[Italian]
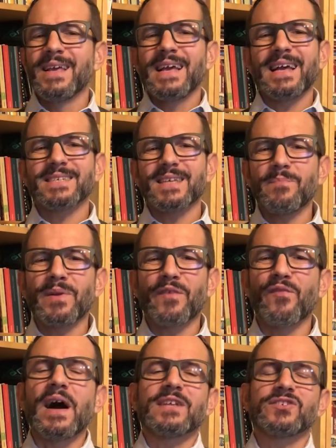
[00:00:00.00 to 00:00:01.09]
È sempre
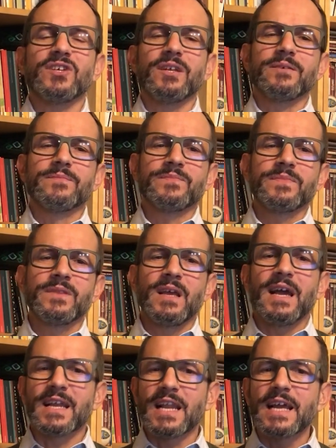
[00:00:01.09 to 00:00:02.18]
facile
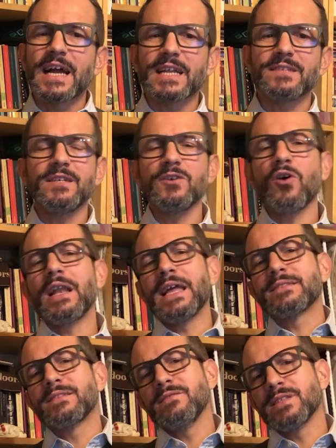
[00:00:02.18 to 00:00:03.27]
relegare Dio alle
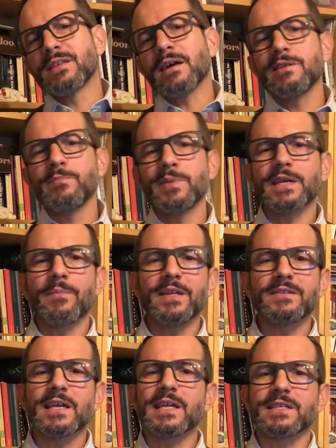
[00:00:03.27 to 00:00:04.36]
attività
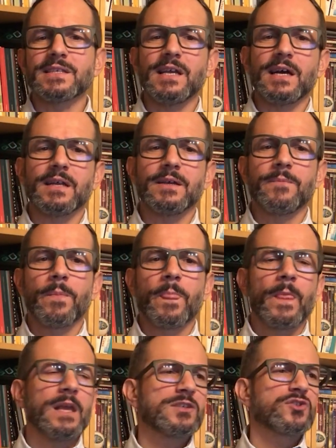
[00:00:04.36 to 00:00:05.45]
tipicamente cristiane
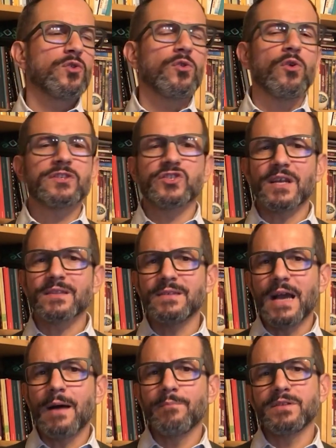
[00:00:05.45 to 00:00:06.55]
e solo a certi
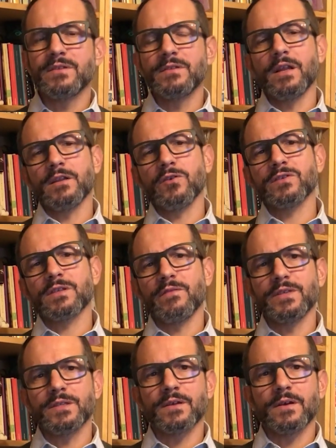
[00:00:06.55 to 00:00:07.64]
ambiti della nostra
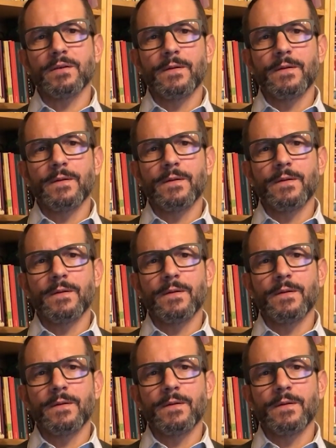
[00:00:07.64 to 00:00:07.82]
vita.